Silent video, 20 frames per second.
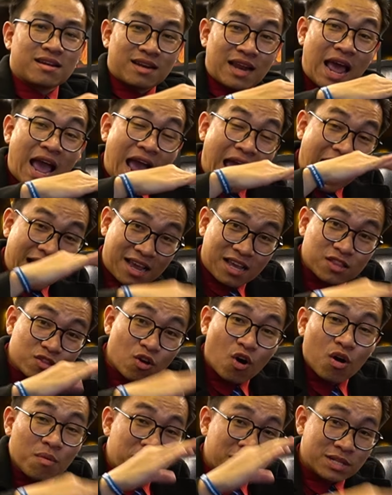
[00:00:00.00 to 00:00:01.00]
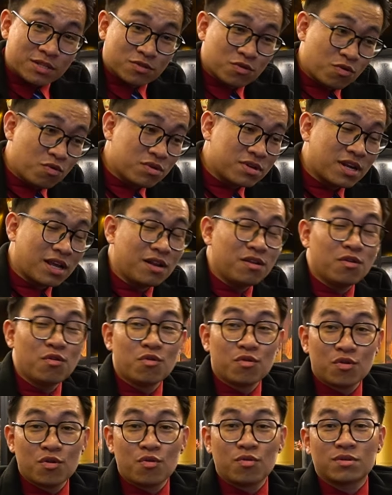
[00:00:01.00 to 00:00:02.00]
hạ cái tôi mình xuống để
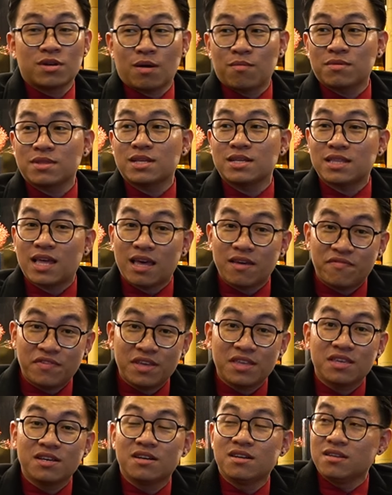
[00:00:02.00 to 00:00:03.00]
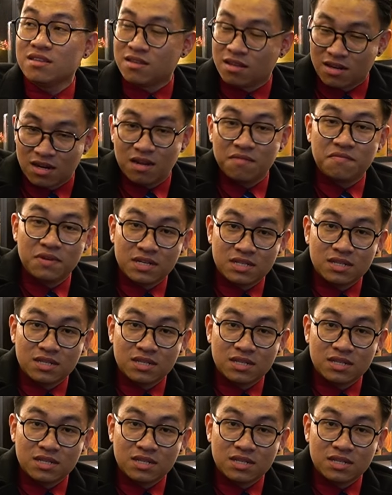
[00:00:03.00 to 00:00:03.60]
luôn luôn trong cái tư thế phía dưới nhìn lên phía